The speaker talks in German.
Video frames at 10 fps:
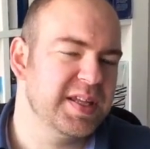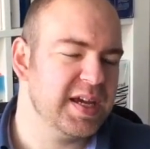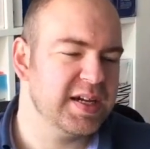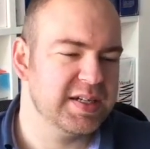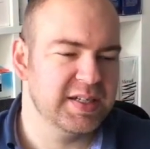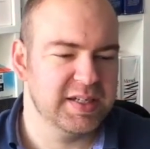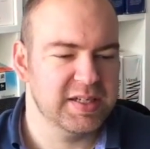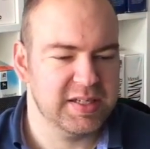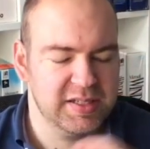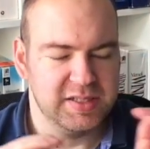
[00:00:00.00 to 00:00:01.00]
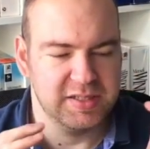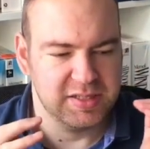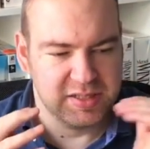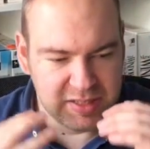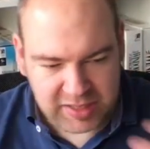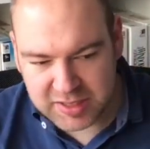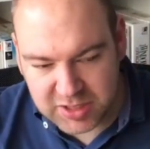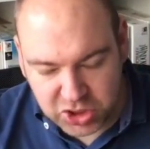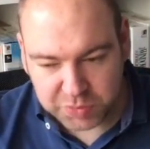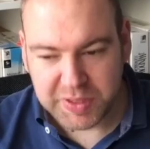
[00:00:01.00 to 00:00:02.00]
der äh, in
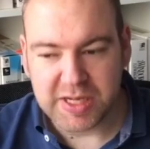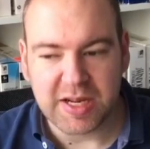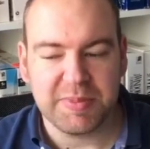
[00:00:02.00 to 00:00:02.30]
Indien spielt,